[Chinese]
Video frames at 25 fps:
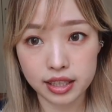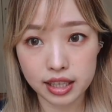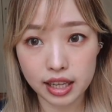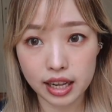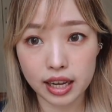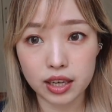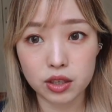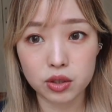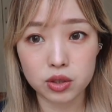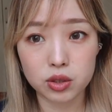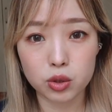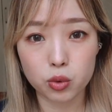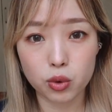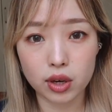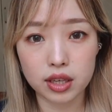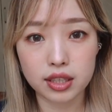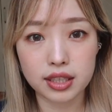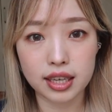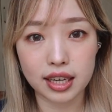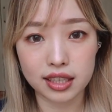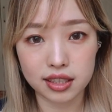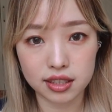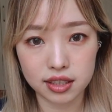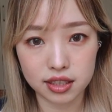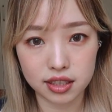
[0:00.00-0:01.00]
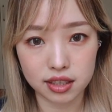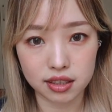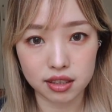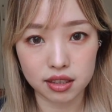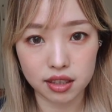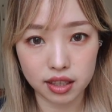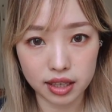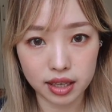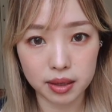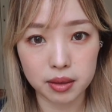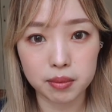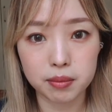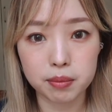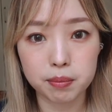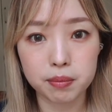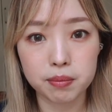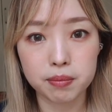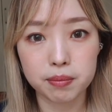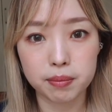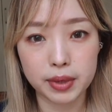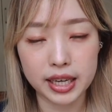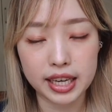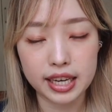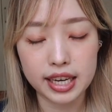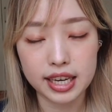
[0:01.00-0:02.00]
再来就是观察自己的脸，
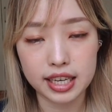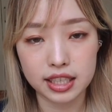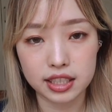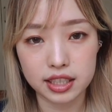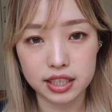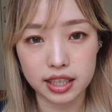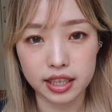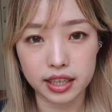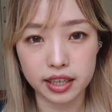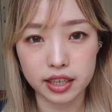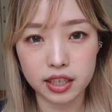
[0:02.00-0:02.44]
比以前